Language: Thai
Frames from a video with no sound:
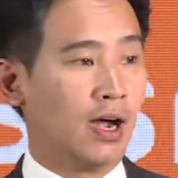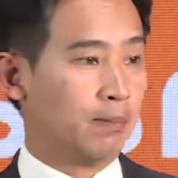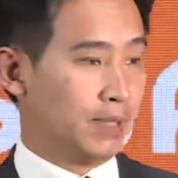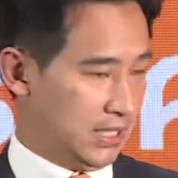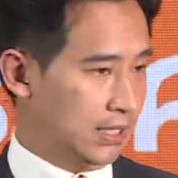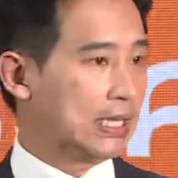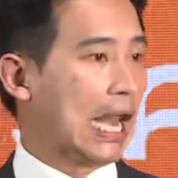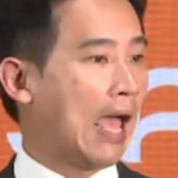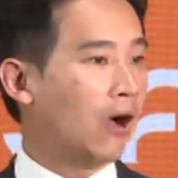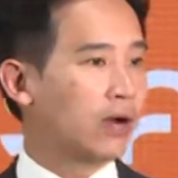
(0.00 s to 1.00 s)
เมื่อคืน
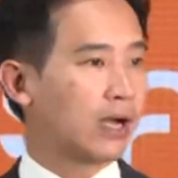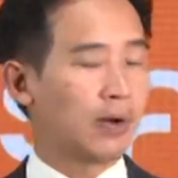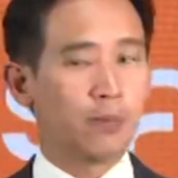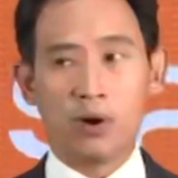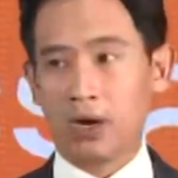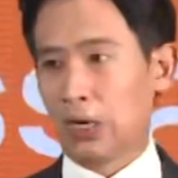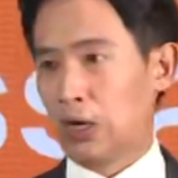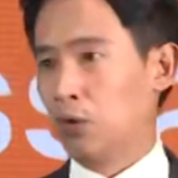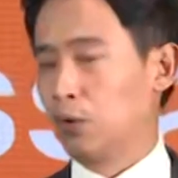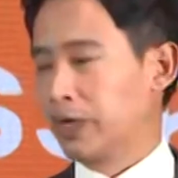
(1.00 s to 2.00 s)
แล้วนะครับว่า
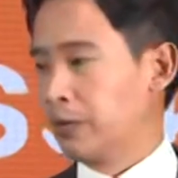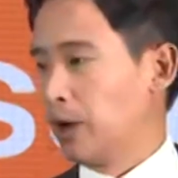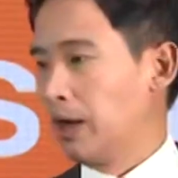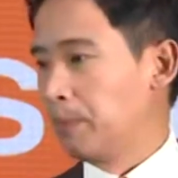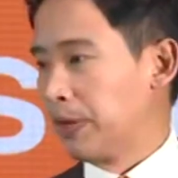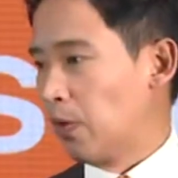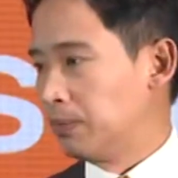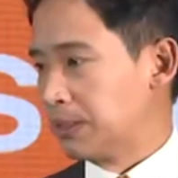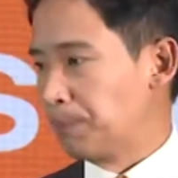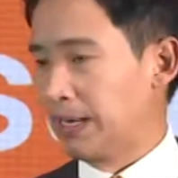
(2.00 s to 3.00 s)
เราคิดว่ามีความ
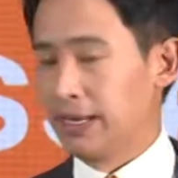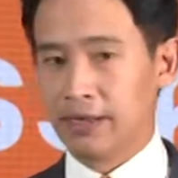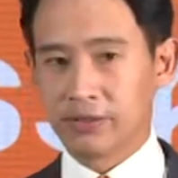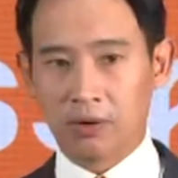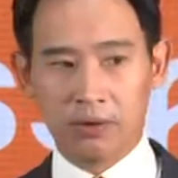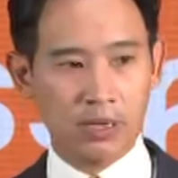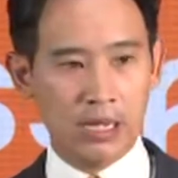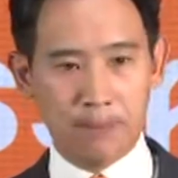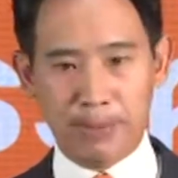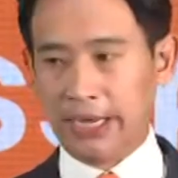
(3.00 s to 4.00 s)
จำเป็นที่จะต้อง
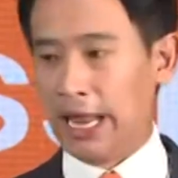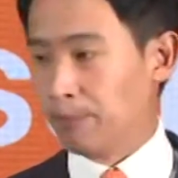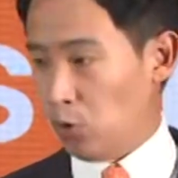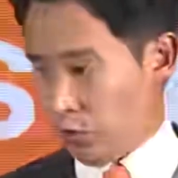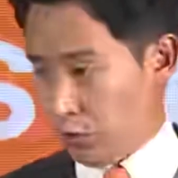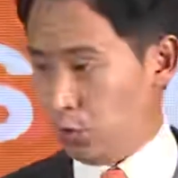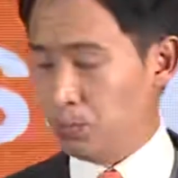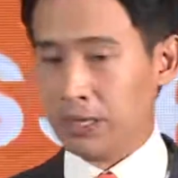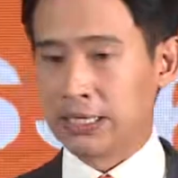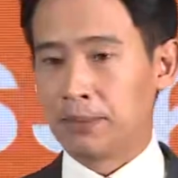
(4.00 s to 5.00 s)
เป็น เอ็ม โอ ยู
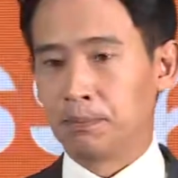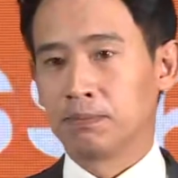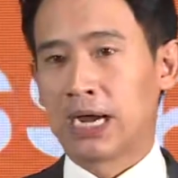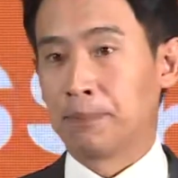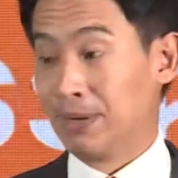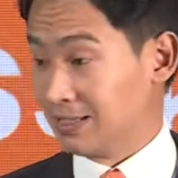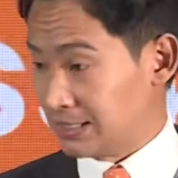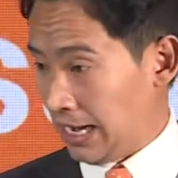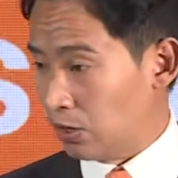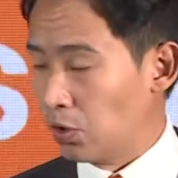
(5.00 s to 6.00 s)
เหมือนกับการเมือง
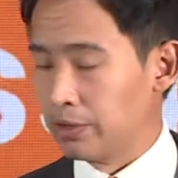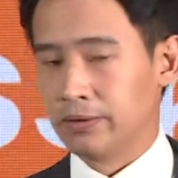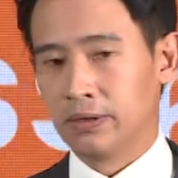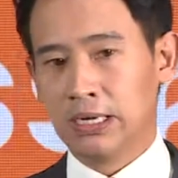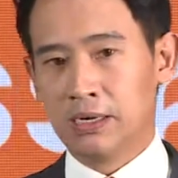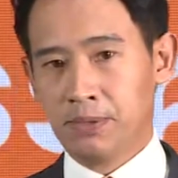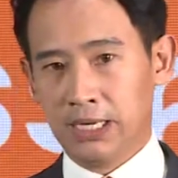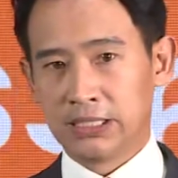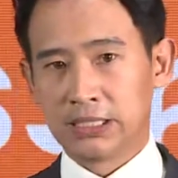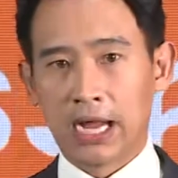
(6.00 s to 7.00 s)
สากลเพื่อ
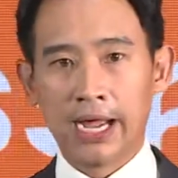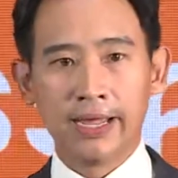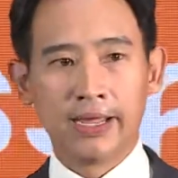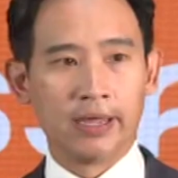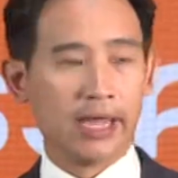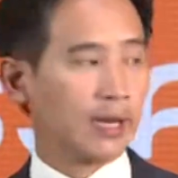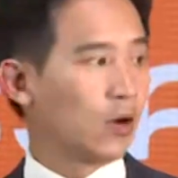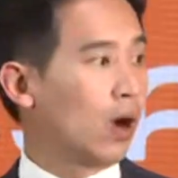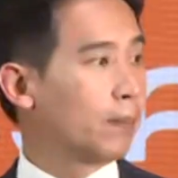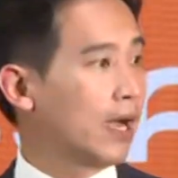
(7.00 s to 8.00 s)
จะให้เห็น
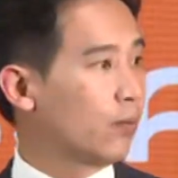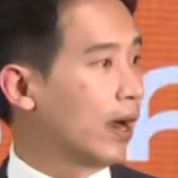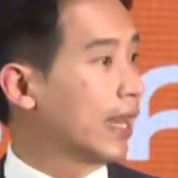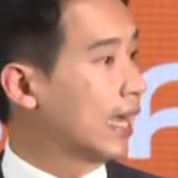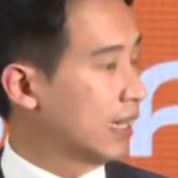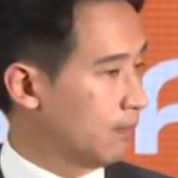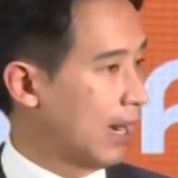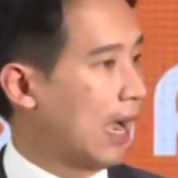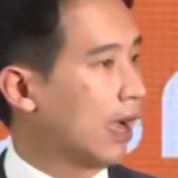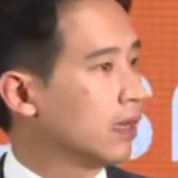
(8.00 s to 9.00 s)
ความคาดหวังในการ
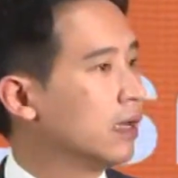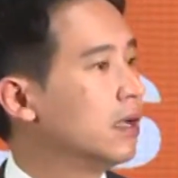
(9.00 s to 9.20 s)
ทำงาน